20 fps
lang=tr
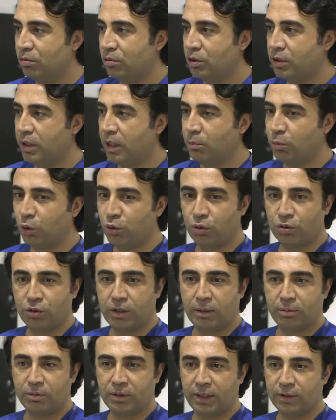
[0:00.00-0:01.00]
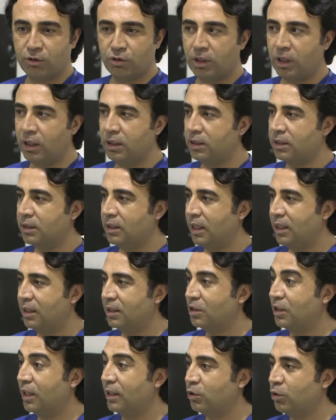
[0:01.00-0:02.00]
şey botoks yaptıktan sonra annesine
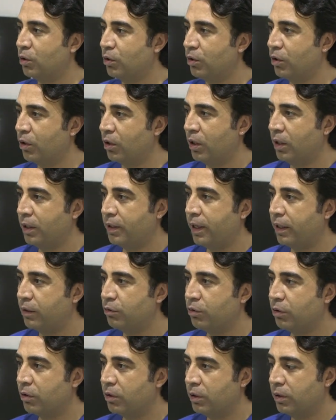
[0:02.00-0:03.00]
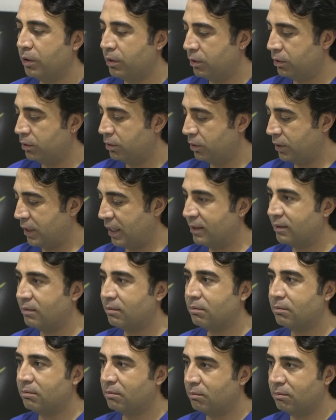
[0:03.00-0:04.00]
şey söylüyor. Ya diyor sen
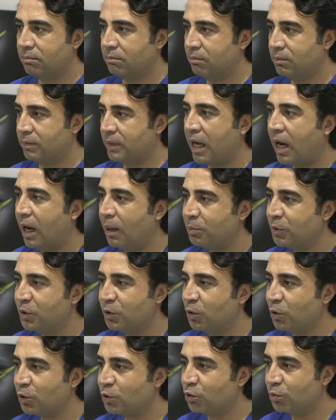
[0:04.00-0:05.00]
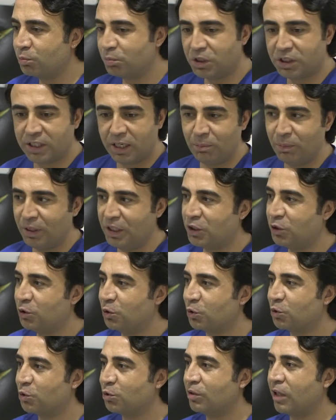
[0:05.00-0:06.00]
ne yaptırıyorsun? Bir şey mi
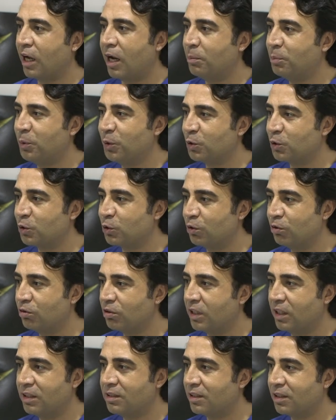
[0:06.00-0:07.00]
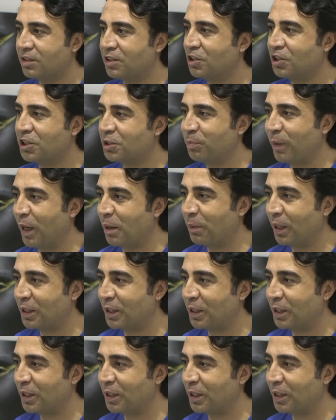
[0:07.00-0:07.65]
içiyorsun? Ne yapıyorsun? Senin saçın çıkmaya